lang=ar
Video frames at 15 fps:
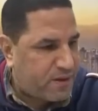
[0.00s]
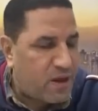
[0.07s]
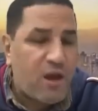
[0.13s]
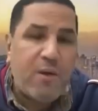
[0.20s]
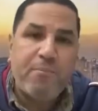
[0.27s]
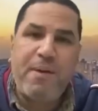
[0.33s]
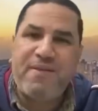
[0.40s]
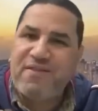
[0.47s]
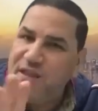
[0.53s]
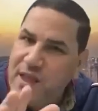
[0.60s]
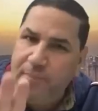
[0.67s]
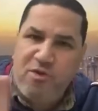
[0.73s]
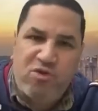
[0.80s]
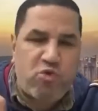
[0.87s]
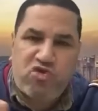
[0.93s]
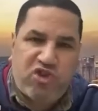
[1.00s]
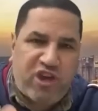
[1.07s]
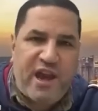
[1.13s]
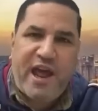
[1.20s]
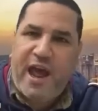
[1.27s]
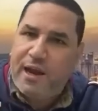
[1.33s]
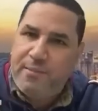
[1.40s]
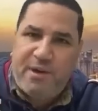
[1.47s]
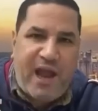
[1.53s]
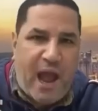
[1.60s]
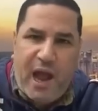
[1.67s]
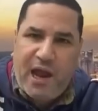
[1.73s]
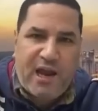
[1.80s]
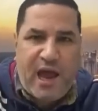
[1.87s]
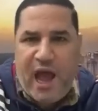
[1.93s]
بس ده مش مشكله يعني من
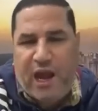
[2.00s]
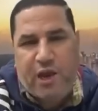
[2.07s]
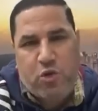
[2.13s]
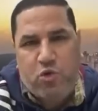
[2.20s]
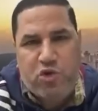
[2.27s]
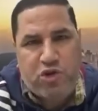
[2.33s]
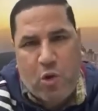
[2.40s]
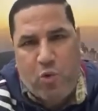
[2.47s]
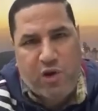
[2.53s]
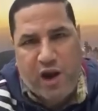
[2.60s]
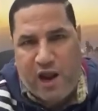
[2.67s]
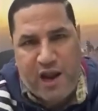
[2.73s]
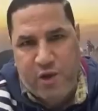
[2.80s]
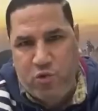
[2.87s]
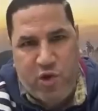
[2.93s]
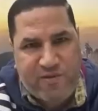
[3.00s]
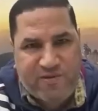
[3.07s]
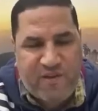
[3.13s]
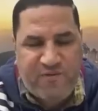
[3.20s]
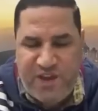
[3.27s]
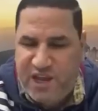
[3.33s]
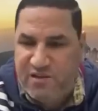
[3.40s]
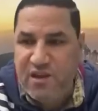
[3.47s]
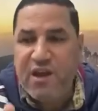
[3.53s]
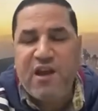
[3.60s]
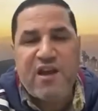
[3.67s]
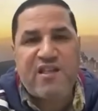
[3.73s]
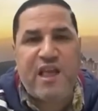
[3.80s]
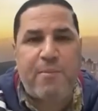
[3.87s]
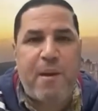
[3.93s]
حق الاهلي انه يدور على انه يستفيد
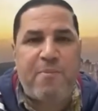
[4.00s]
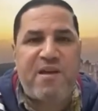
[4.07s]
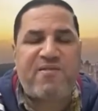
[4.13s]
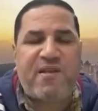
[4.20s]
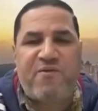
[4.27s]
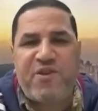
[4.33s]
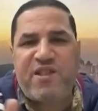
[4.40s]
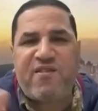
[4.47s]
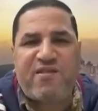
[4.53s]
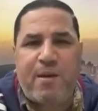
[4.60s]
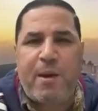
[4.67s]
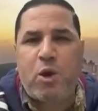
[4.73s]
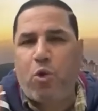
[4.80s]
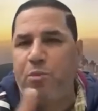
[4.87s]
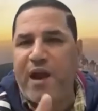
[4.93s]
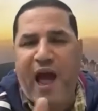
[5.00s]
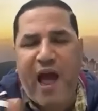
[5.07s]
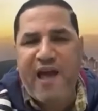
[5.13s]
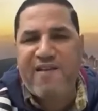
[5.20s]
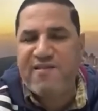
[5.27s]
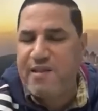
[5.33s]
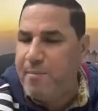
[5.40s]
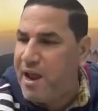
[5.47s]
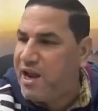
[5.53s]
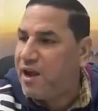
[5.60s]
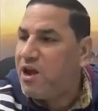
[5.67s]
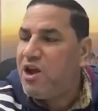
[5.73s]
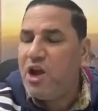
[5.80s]
زي ما بيستفيد الزمالك ومن حق الزمالك